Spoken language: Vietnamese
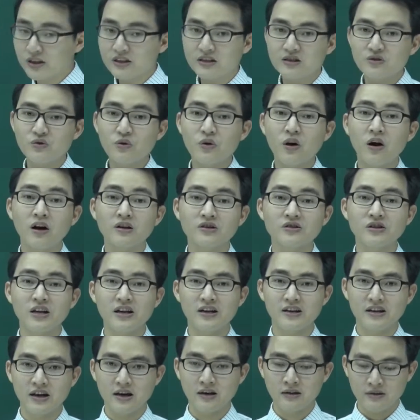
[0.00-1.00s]
chúng ta sẽ rút gọn cho
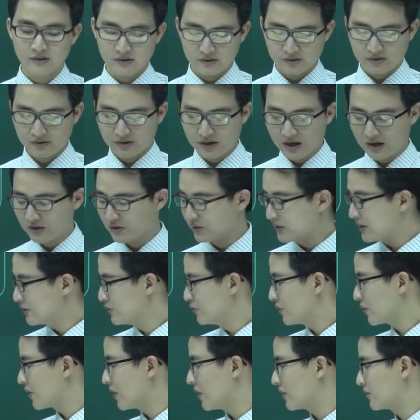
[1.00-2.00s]
thầy nhá. Đấy, chúng ta
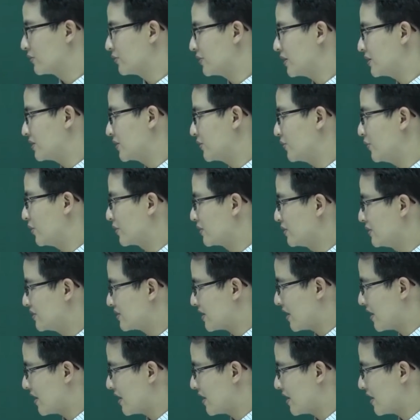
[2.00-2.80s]
rút gọn chúng ta sẽ thu được như